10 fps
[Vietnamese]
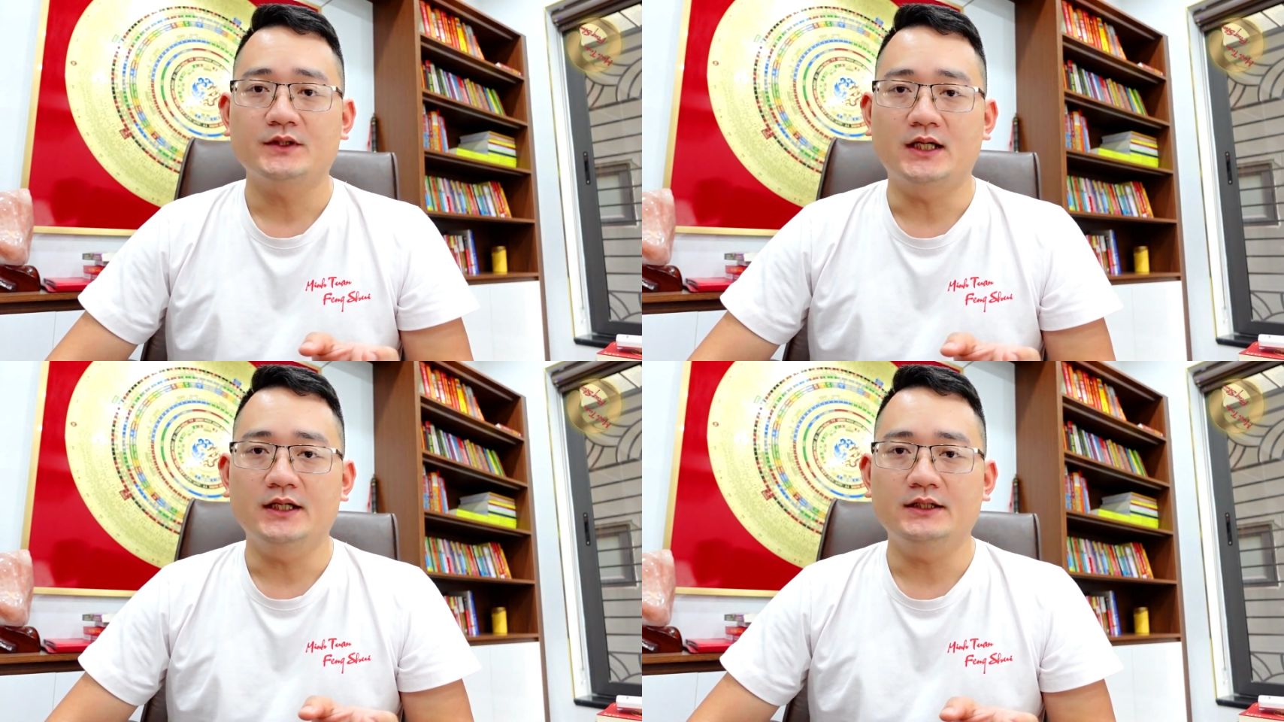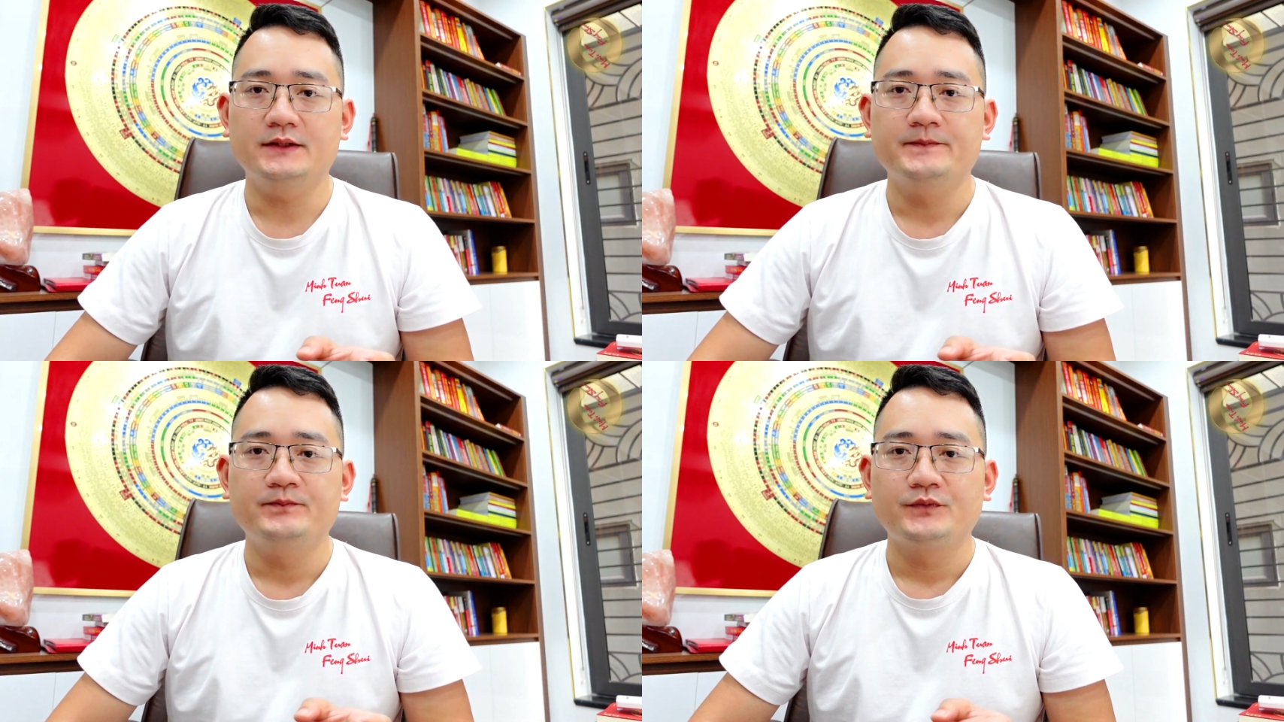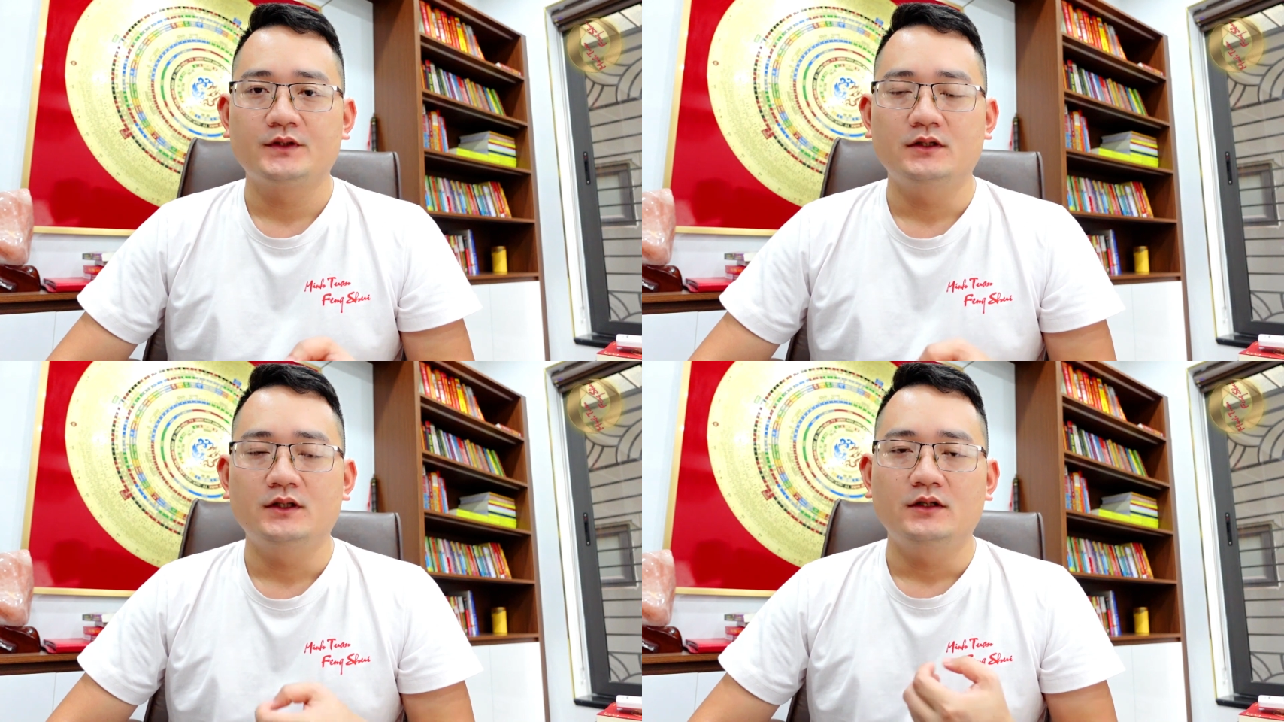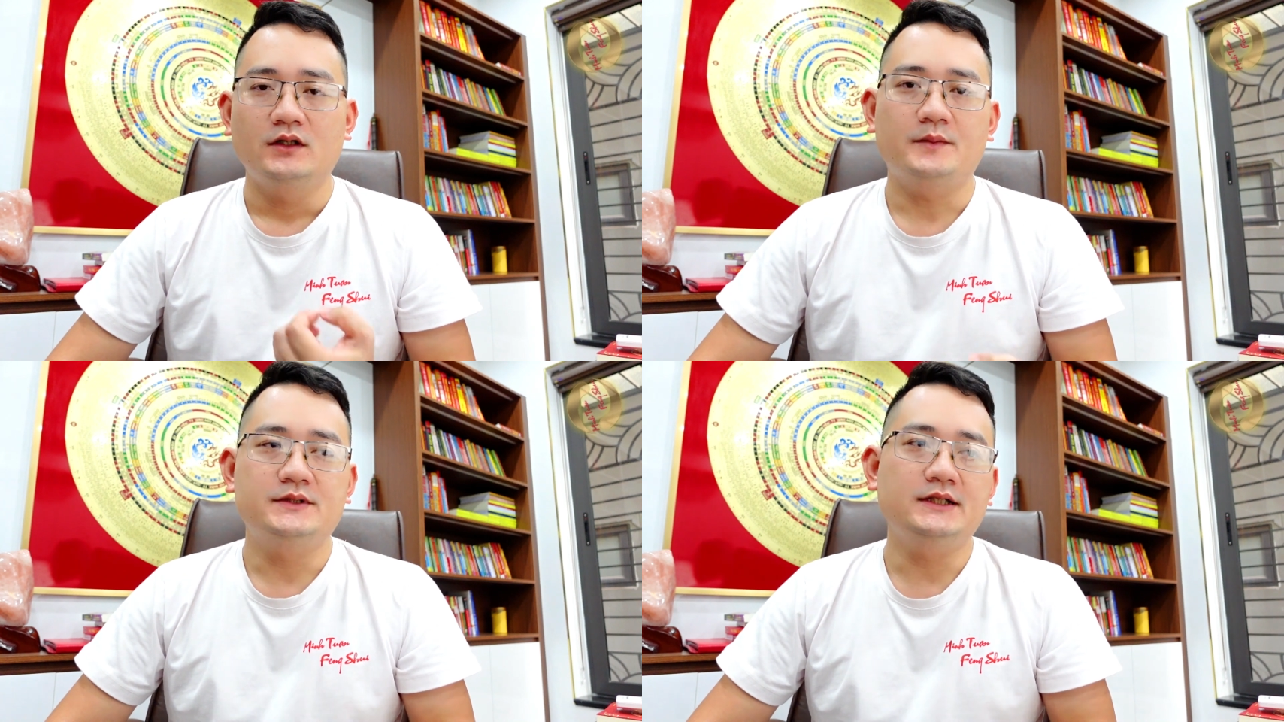đấy
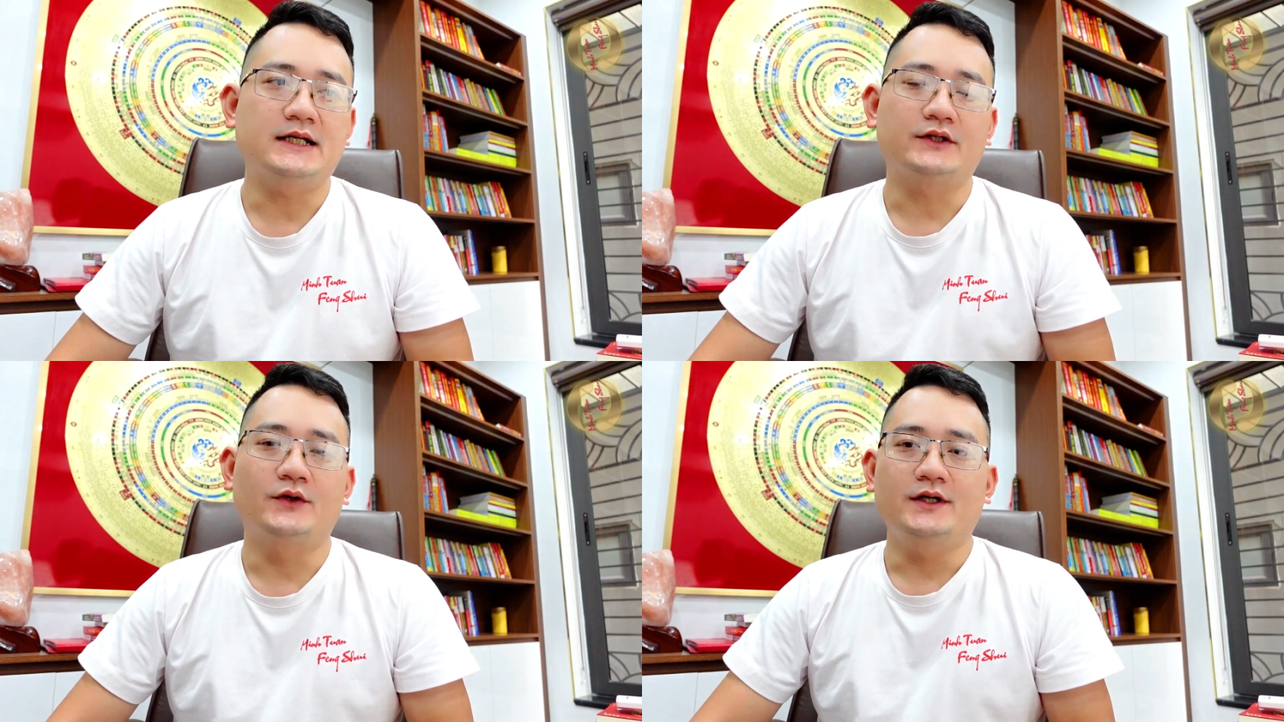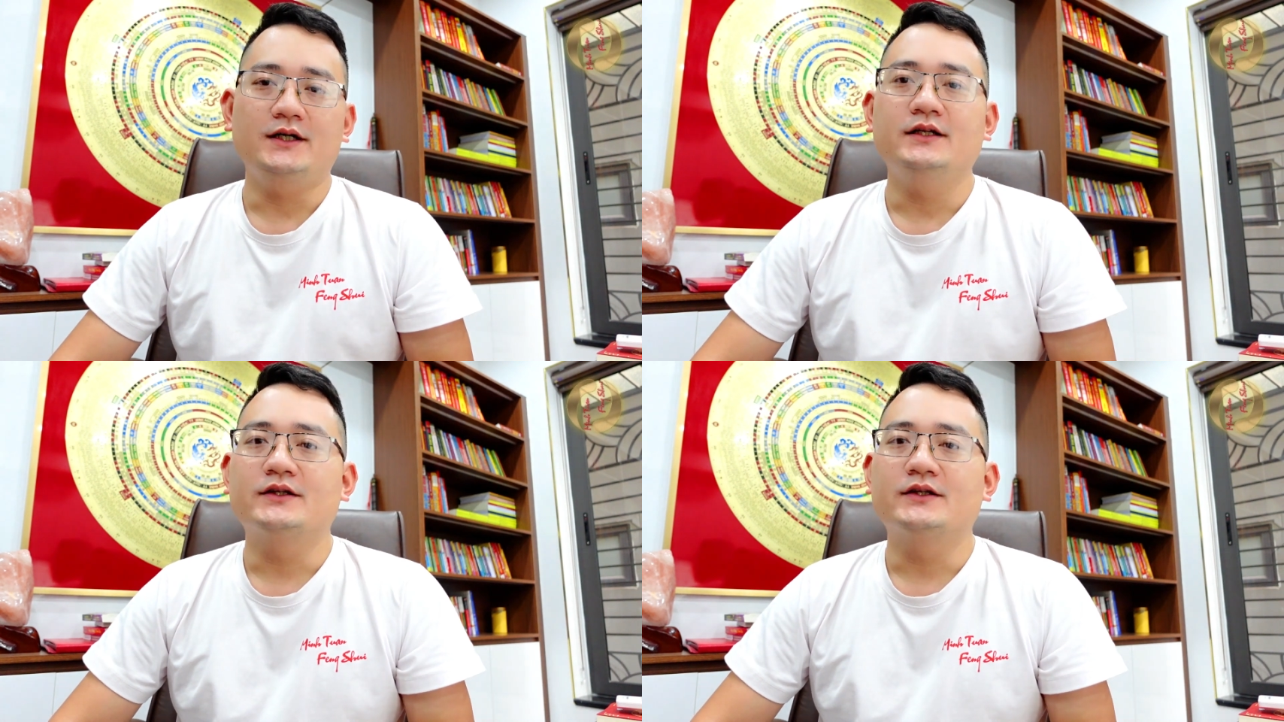thậm chí nhà tôi ấy,